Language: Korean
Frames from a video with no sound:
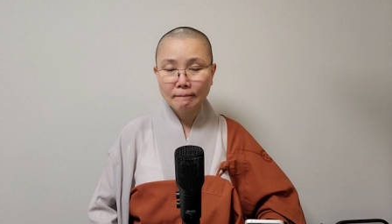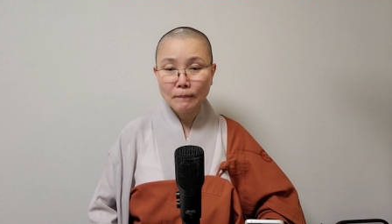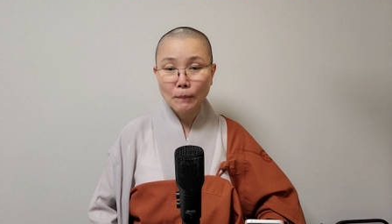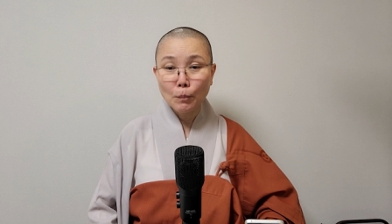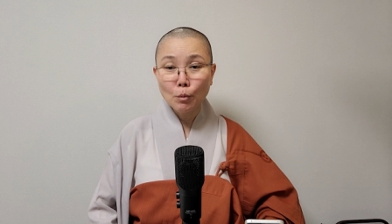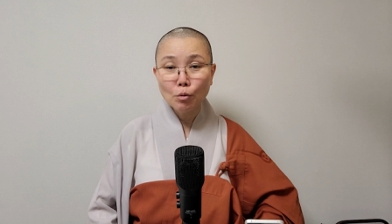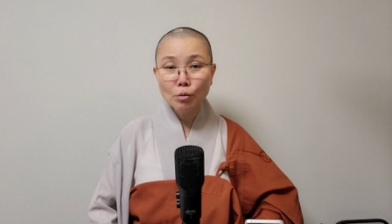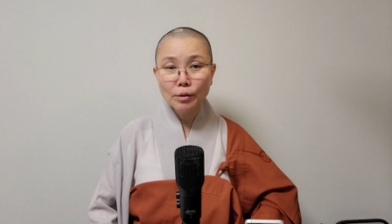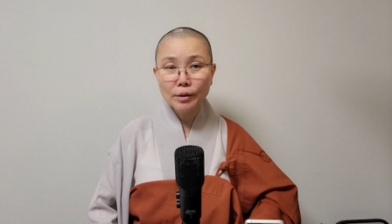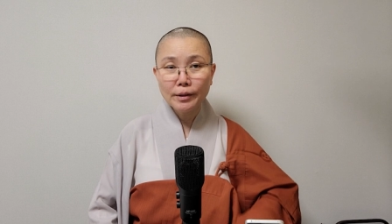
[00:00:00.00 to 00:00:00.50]

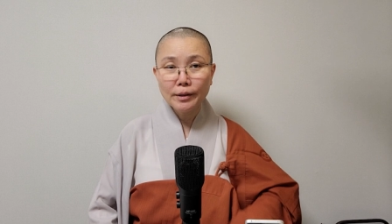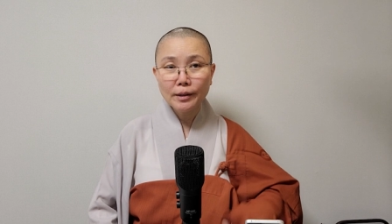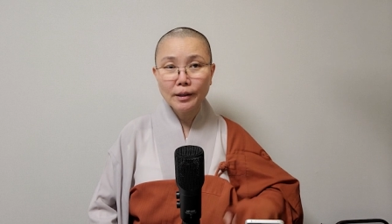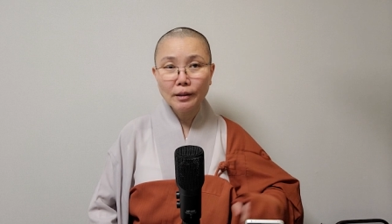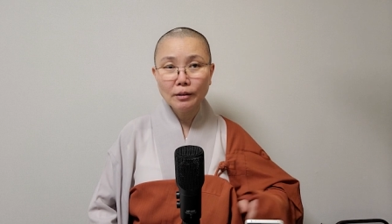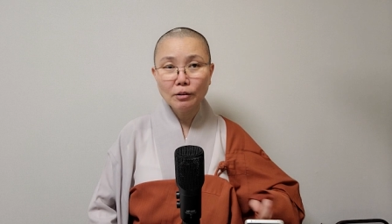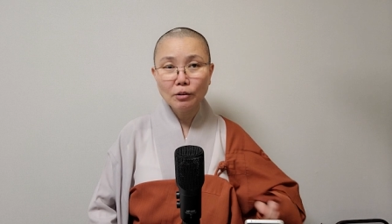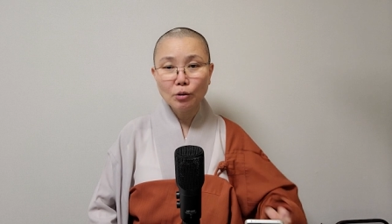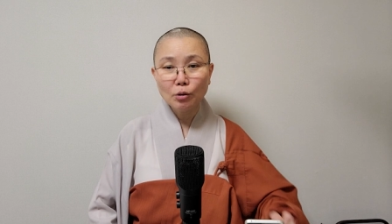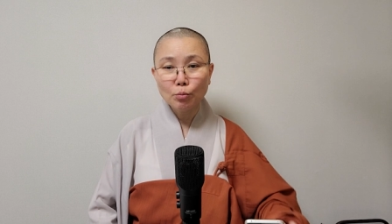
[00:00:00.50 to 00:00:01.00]

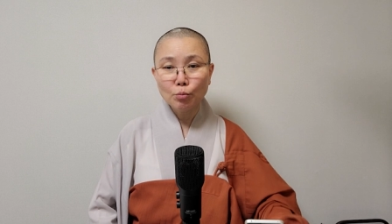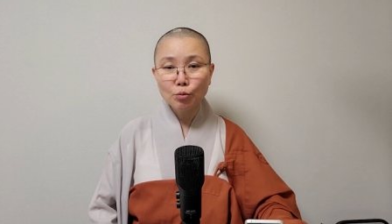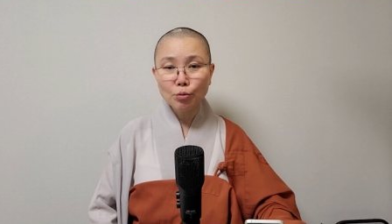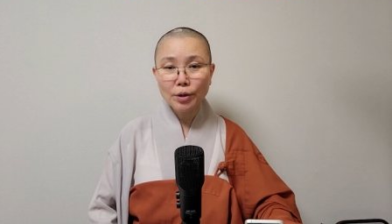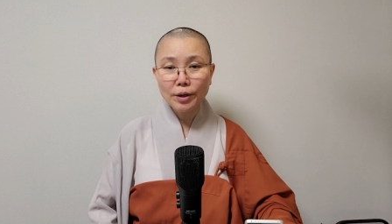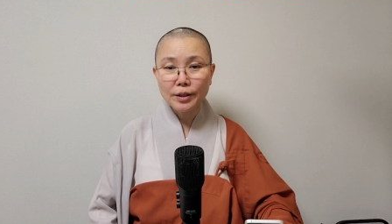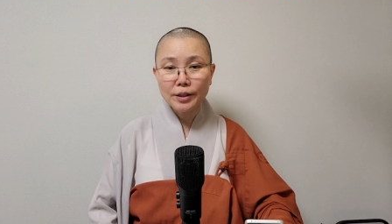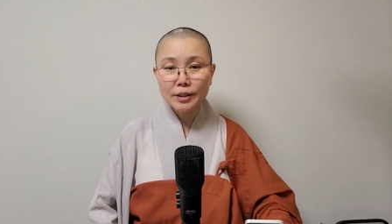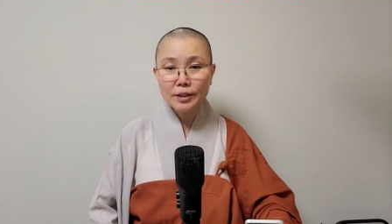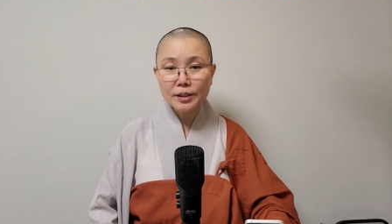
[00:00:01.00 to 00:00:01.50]
물리라는 거는
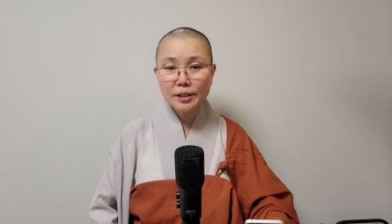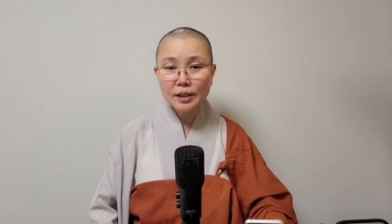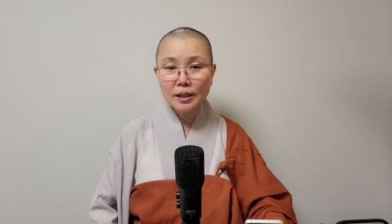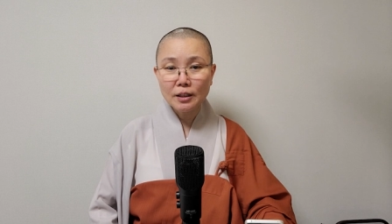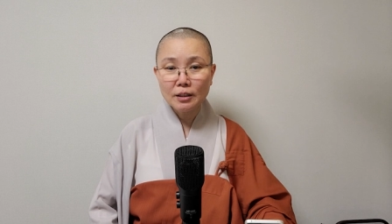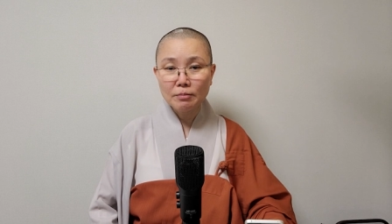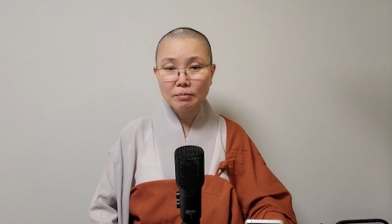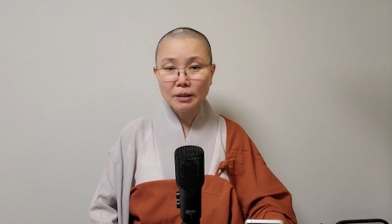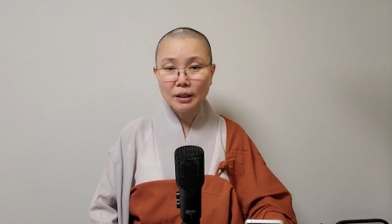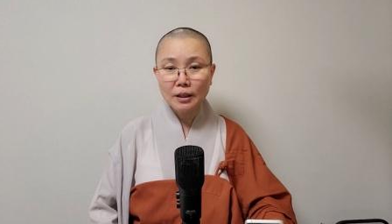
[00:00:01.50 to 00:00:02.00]
물의 이치
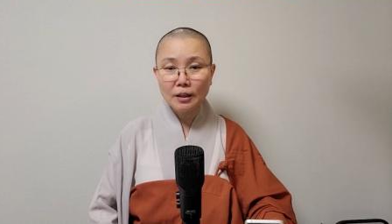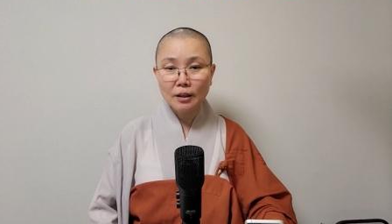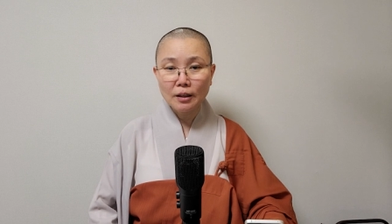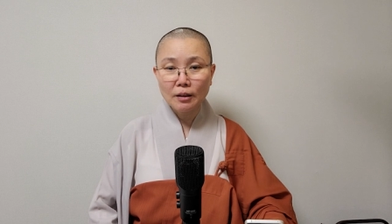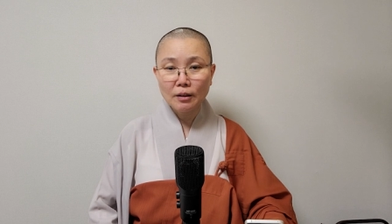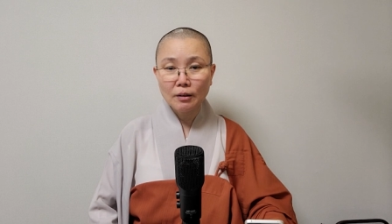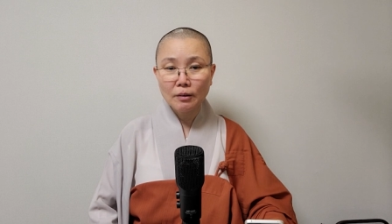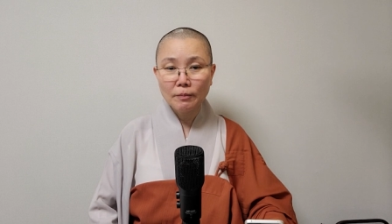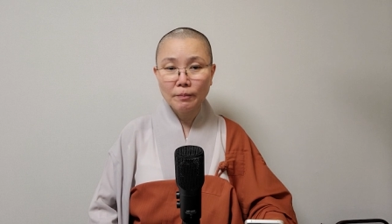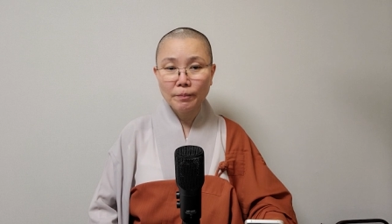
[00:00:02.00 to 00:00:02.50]
아닙니까?